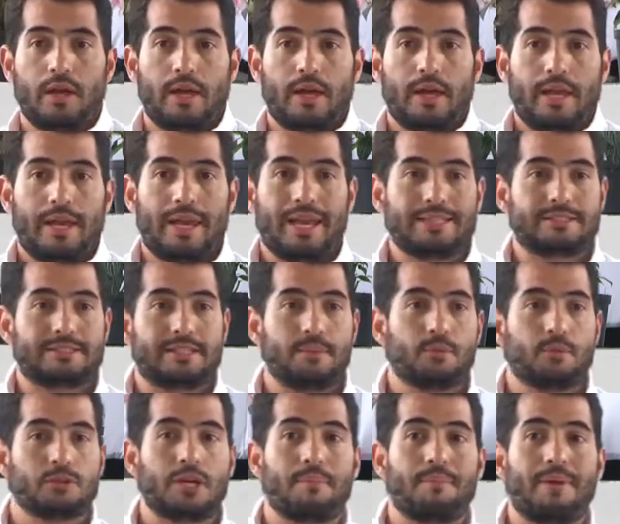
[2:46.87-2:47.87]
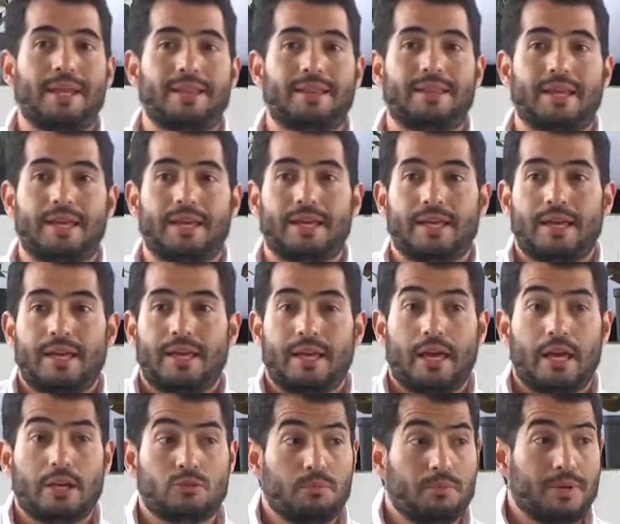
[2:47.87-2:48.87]
Lastimosamente
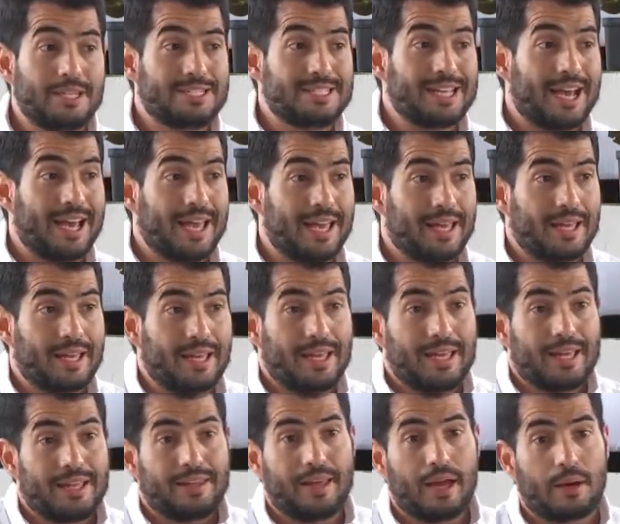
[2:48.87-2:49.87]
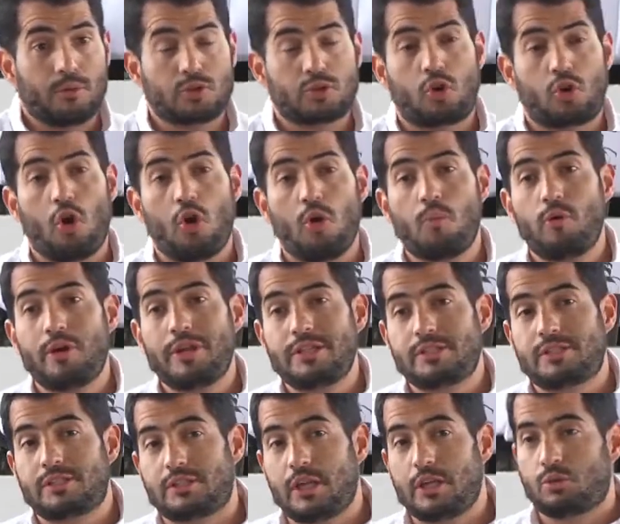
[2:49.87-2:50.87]
es un mensaje, digamos, como
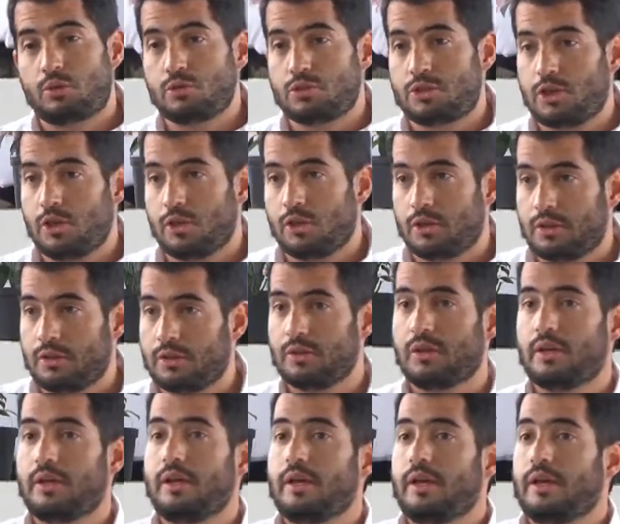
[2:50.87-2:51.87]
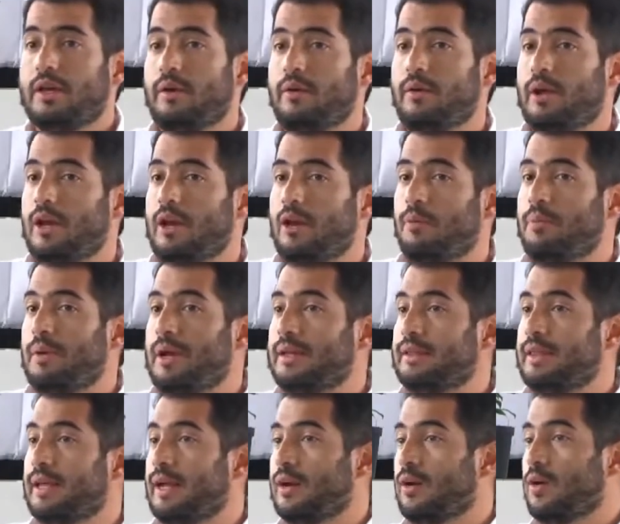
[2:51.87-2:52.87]
institución, y bien lo
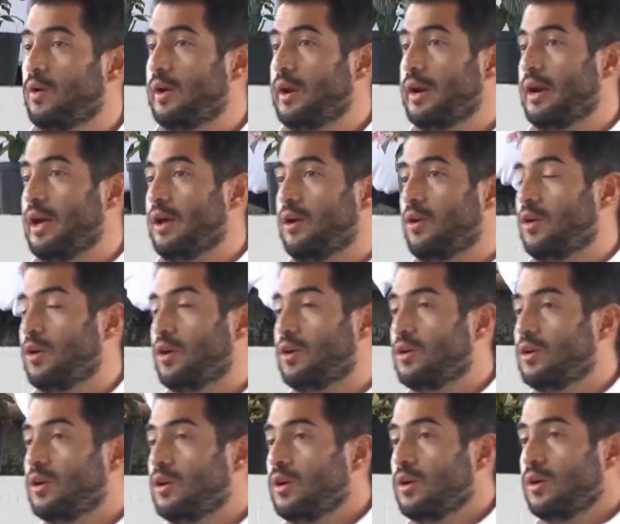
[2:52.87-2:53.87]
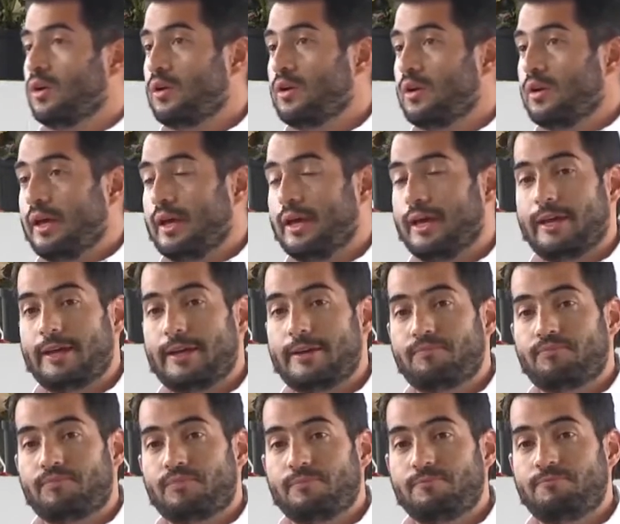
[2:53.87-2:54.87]
plantea el gobernador,
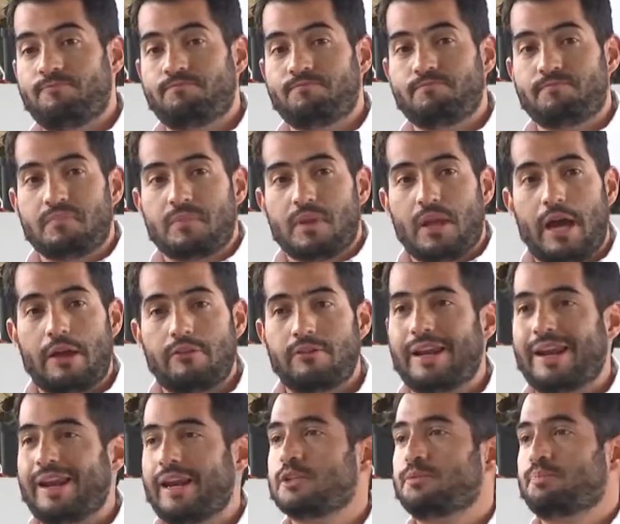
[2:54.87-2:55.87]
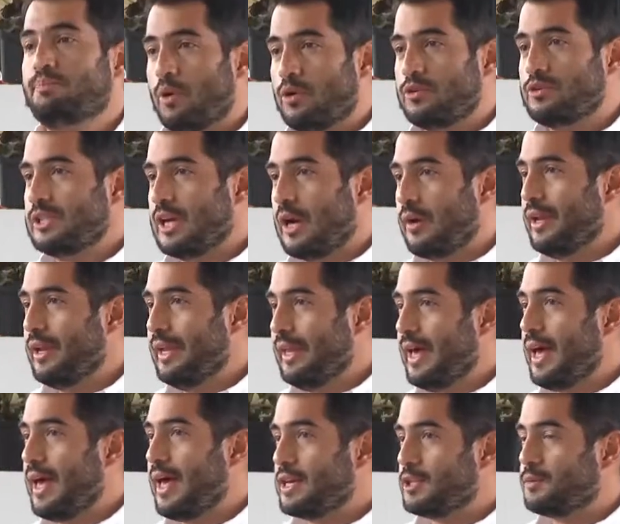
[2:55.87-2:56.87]
eh, hay unas
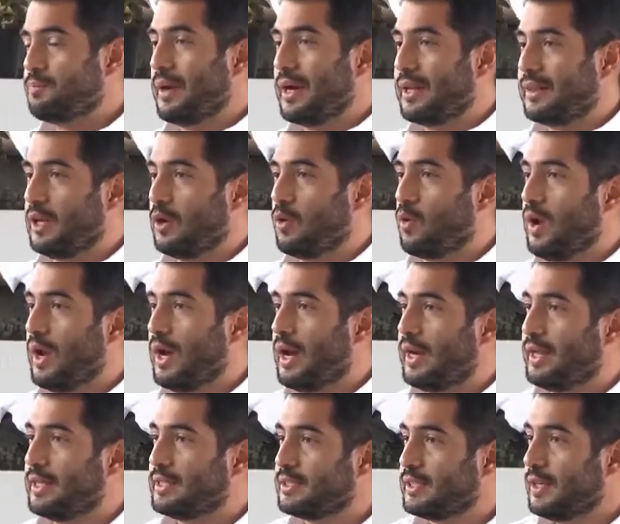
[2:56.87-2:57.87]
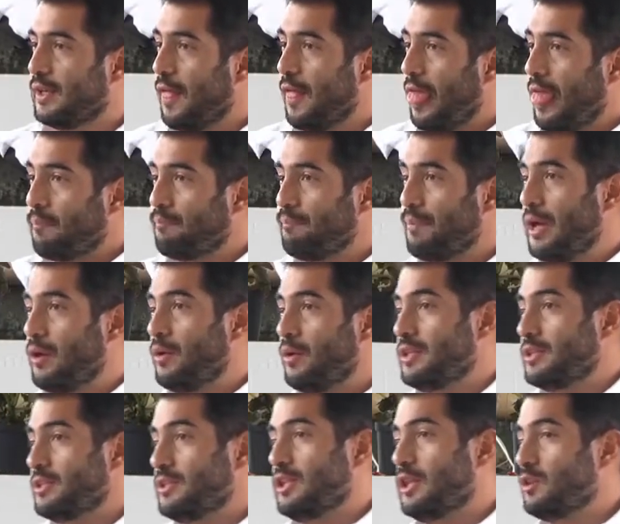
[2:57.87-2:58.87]
responsabilidades particulares, pero
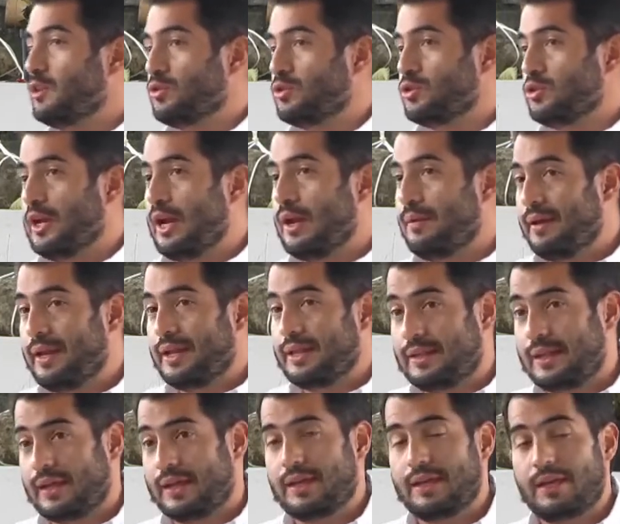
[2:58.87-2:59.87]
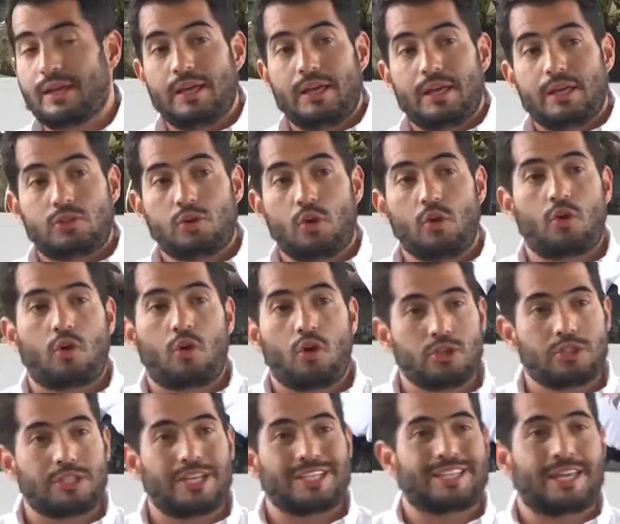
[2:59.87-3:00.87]
institucionalmente son
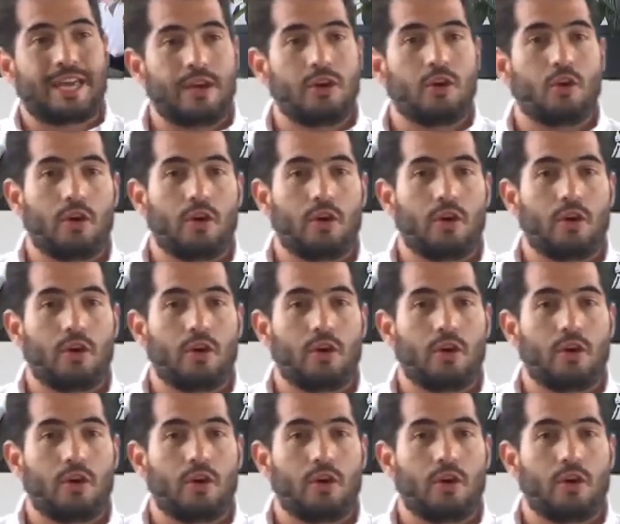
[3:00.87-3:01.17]
cosas que no